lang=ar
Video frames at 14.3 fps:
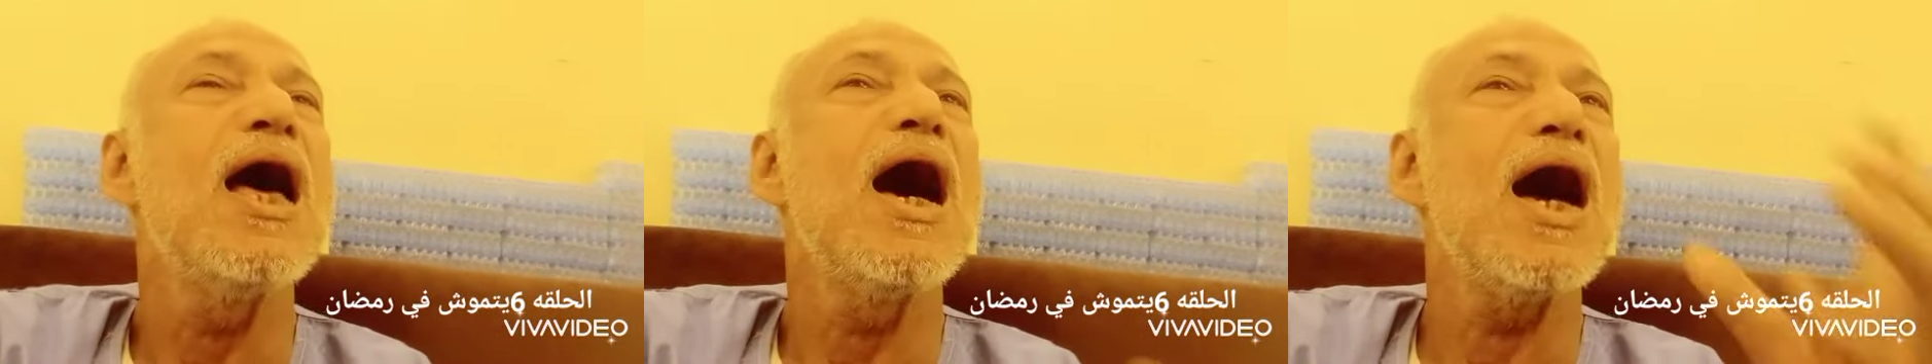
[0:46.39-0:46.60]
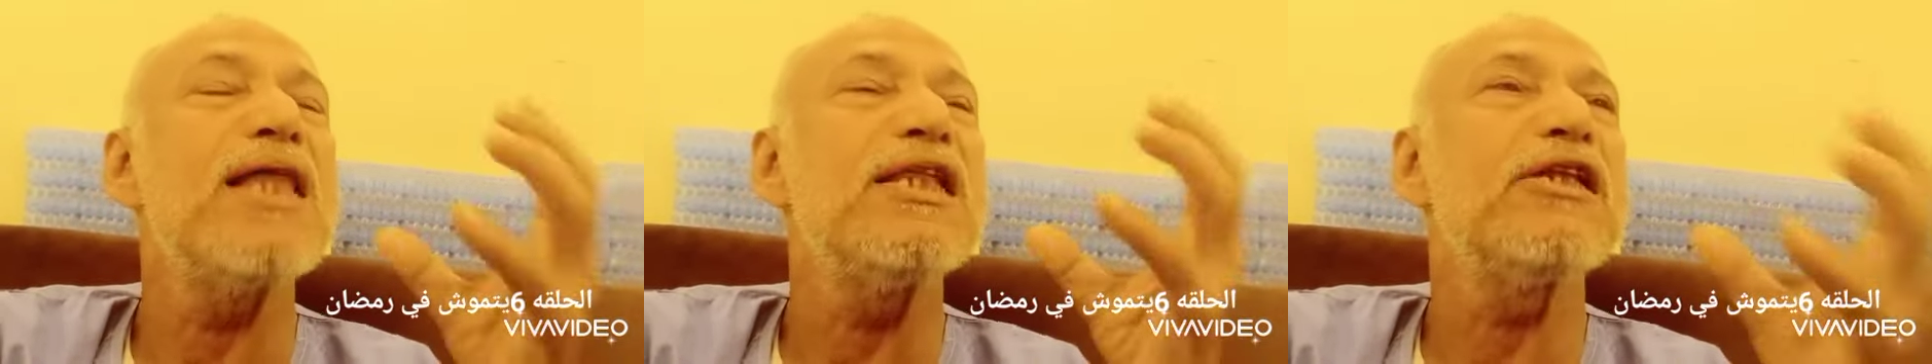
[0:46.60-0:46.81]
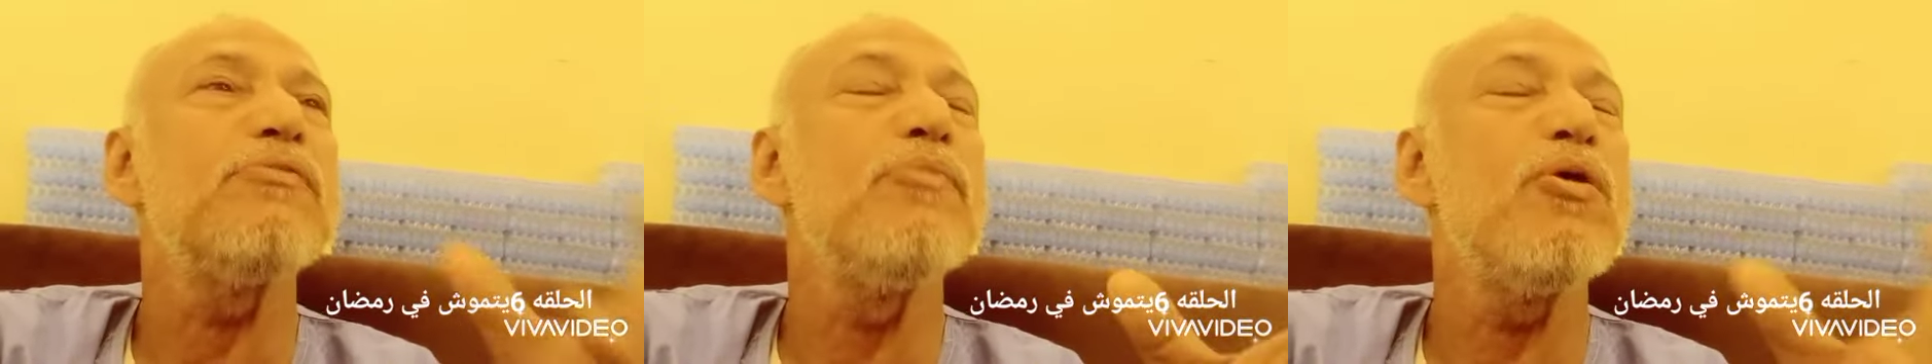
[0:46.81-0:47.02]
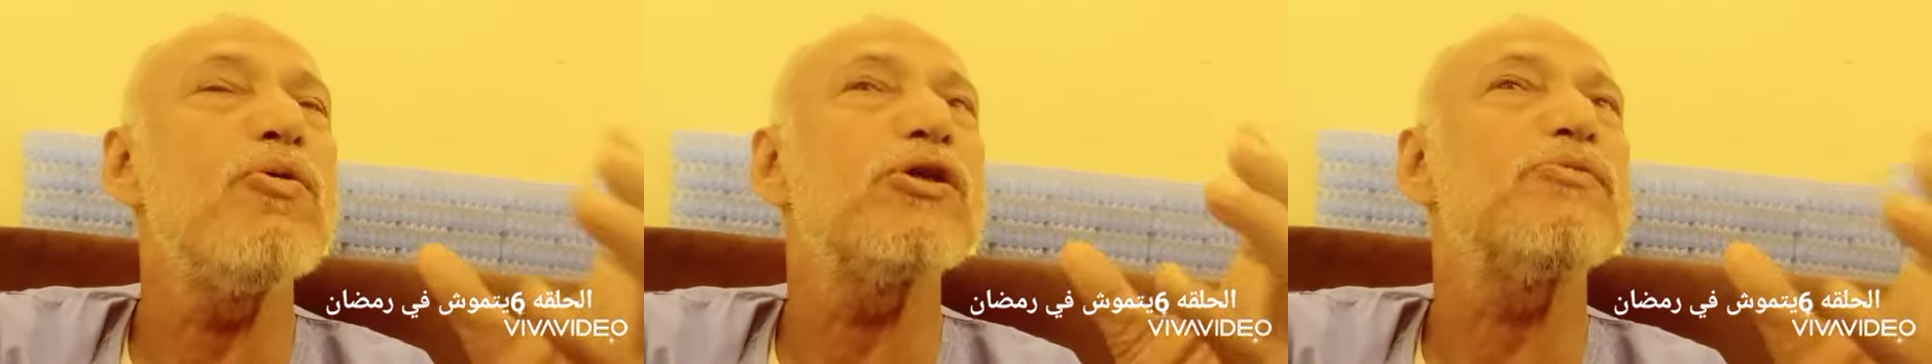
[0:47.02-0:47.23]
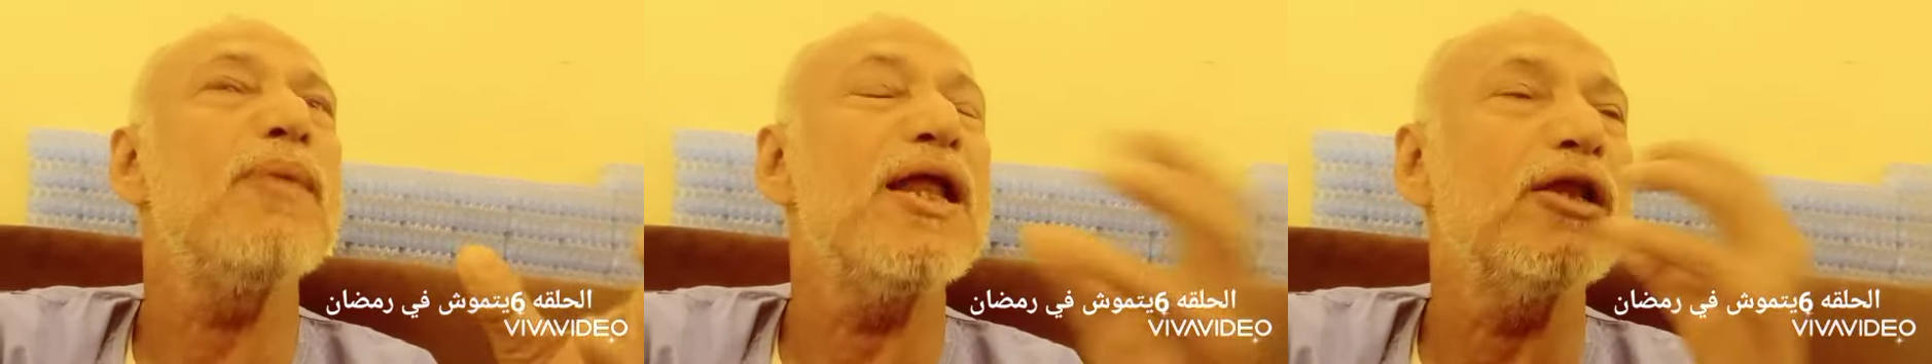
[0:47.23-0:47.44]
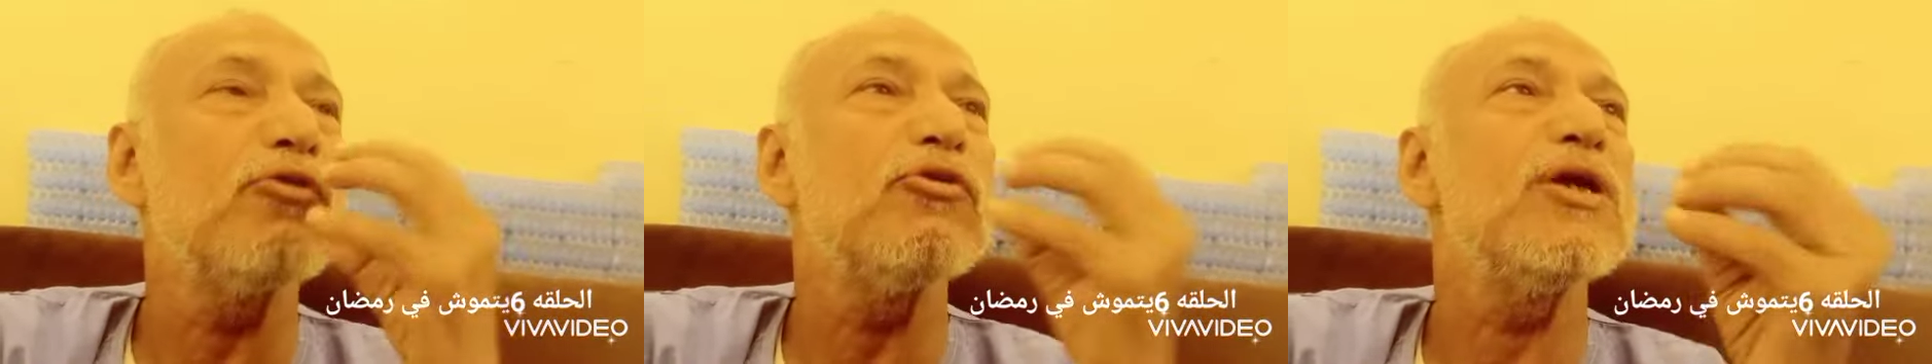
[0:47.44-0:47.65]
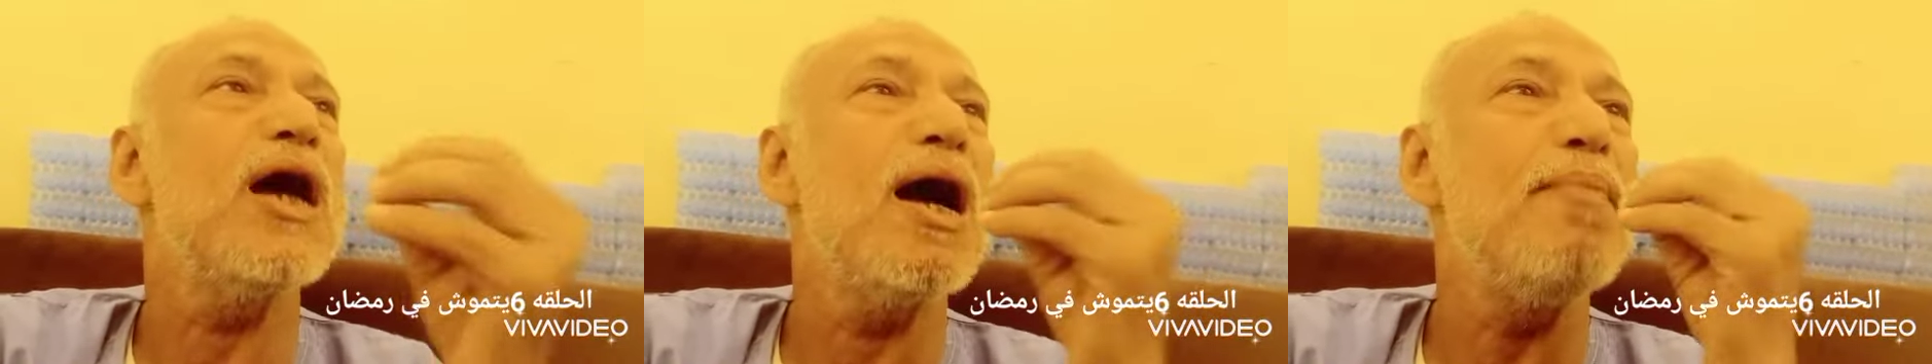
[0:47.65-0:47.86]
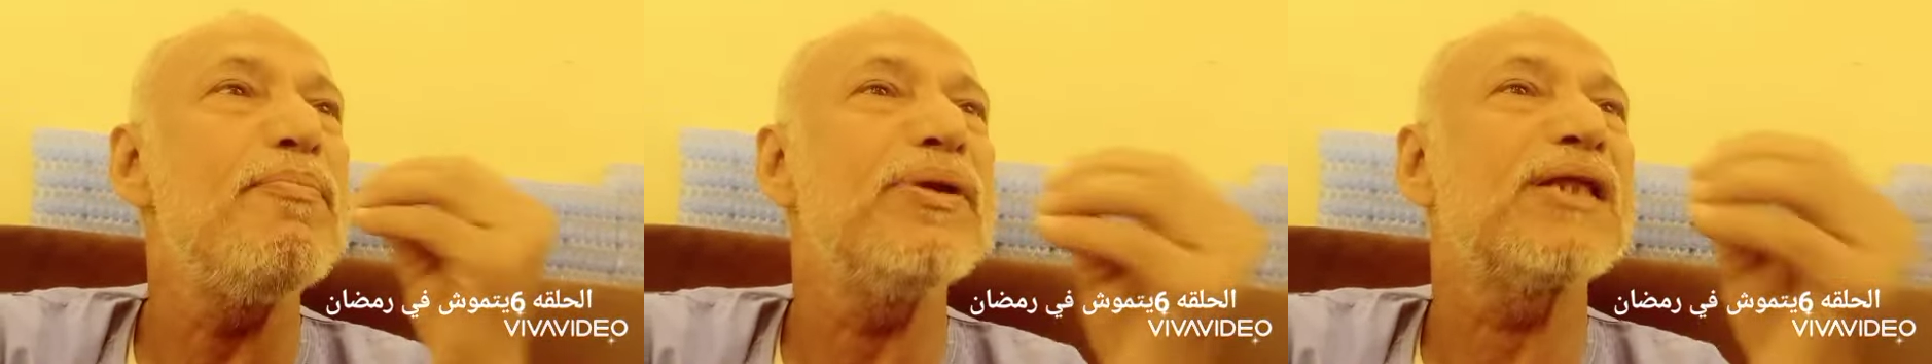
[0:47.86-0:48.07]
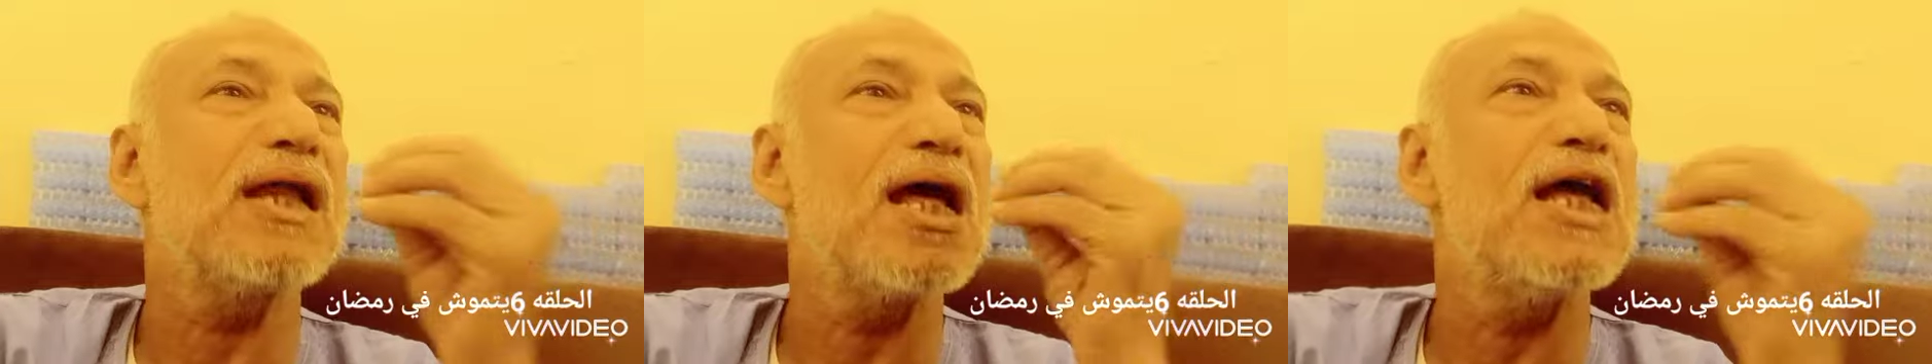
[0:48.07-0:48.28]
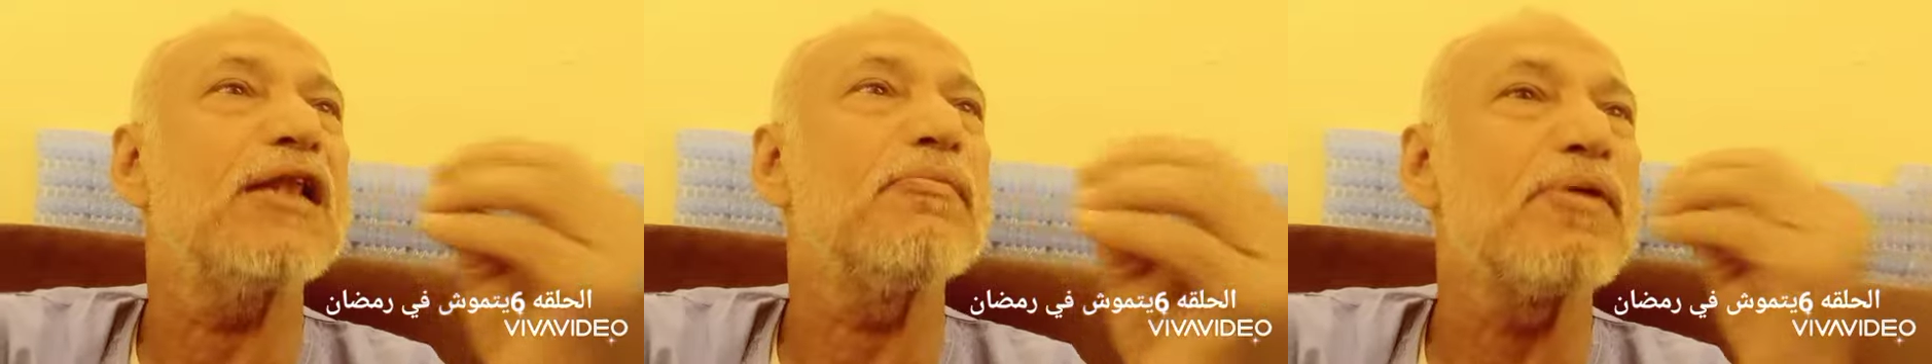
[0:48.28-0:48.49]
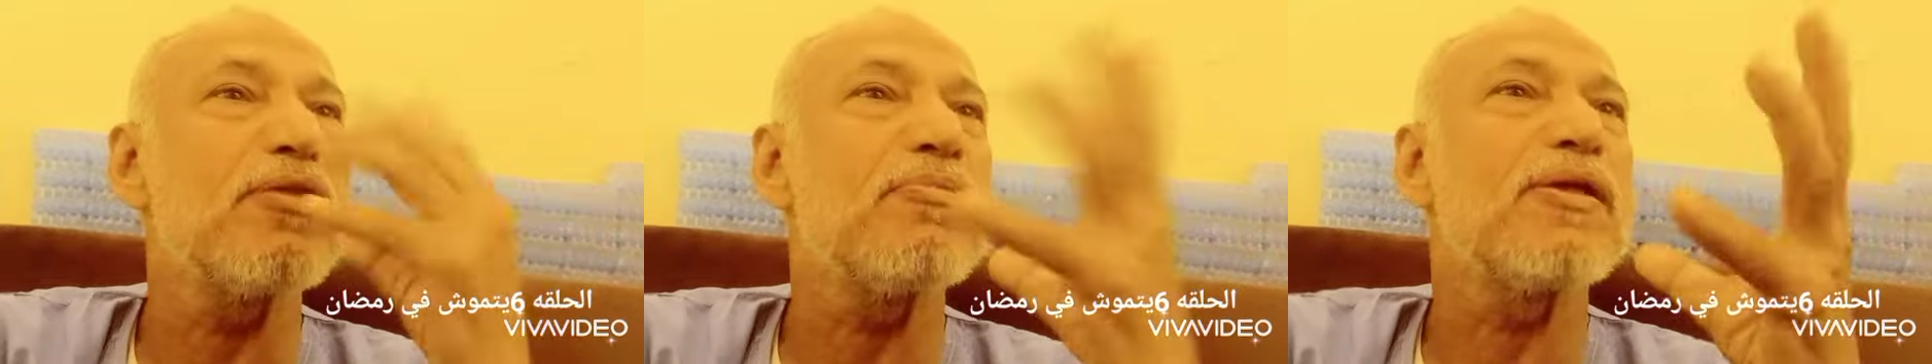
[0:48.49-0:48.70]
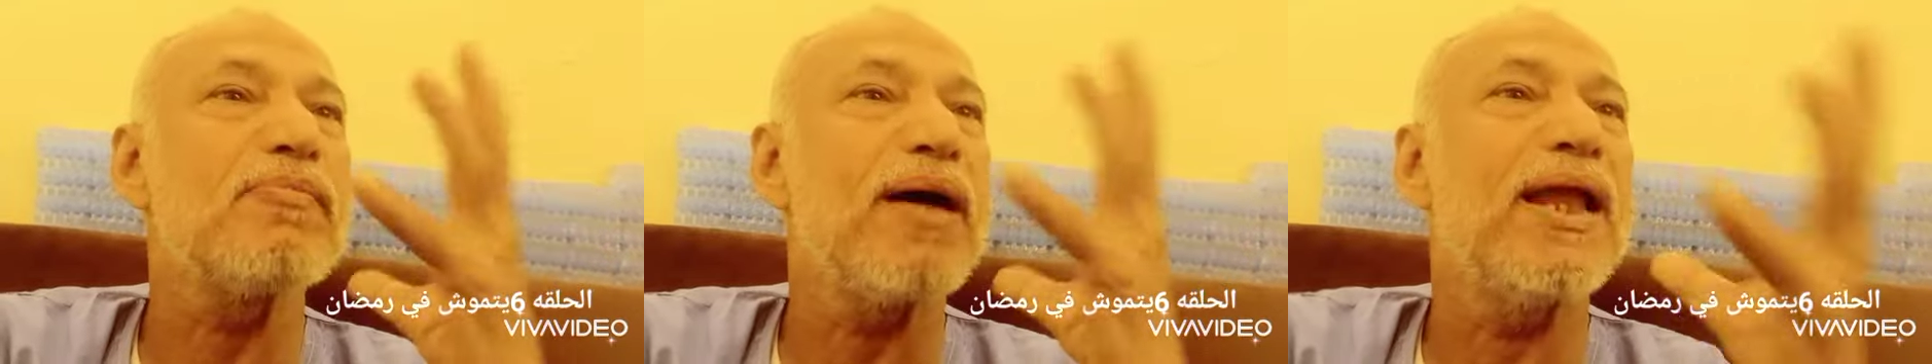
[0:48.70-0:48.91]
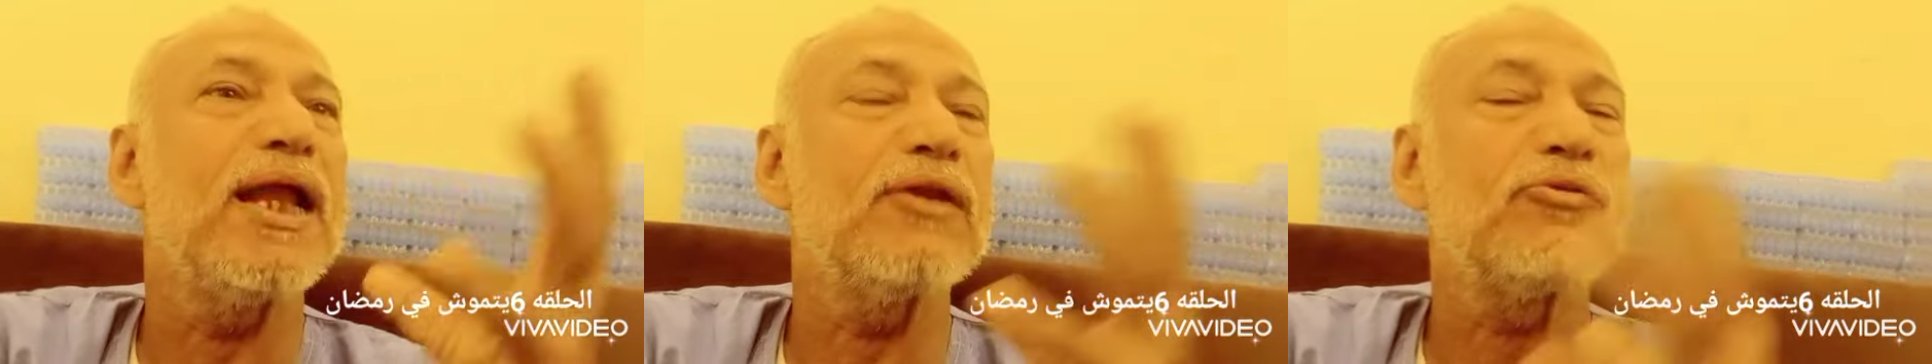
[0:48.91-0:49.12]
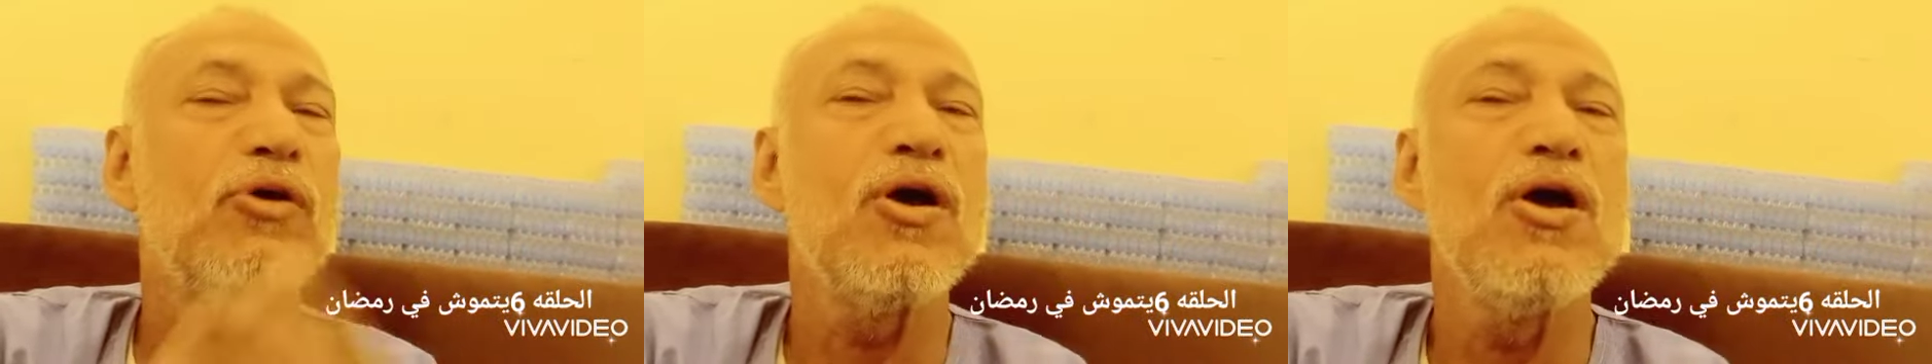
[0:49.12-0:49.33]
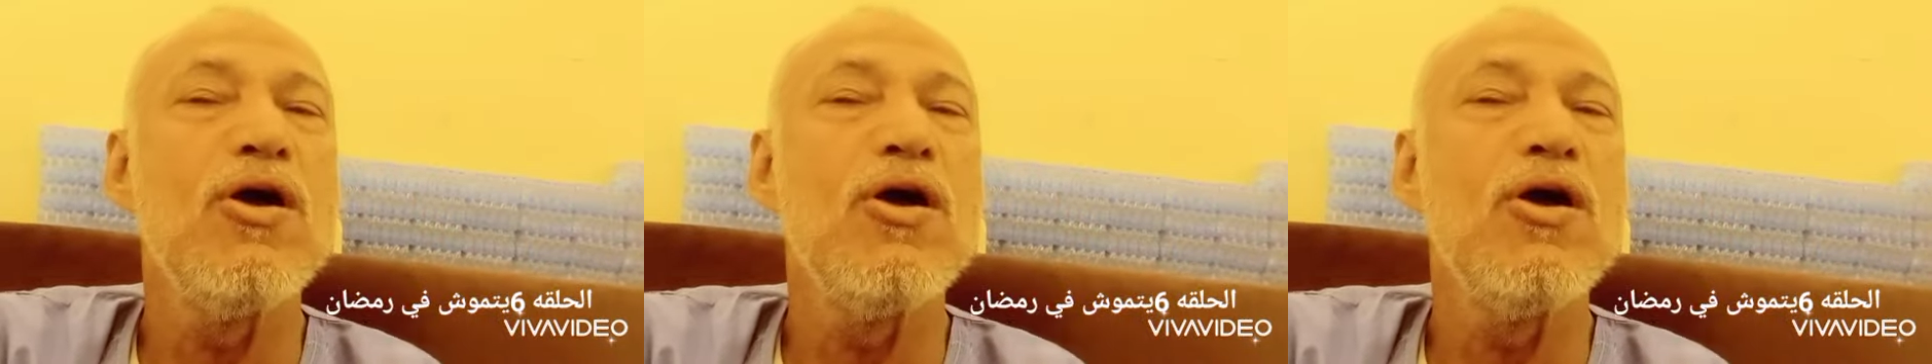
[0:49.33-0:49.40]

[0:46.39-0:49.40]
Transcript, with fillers: هذه تموش معناته يا عمي ترى يتمضمض معناته